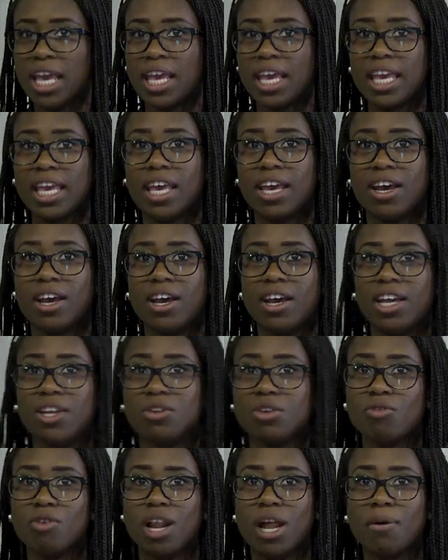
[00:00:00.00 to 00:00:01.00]
Et, euh,
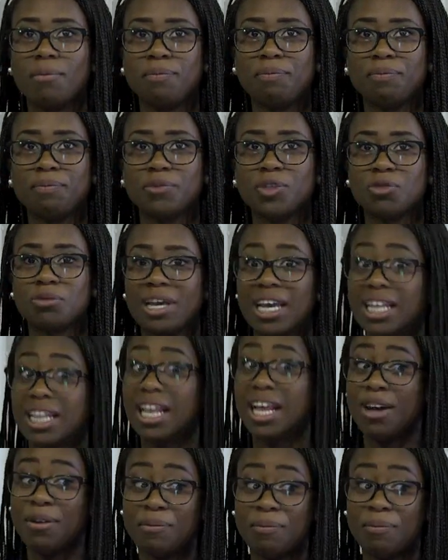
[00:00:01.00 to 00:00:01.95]
donc voilà, je m'arrête là.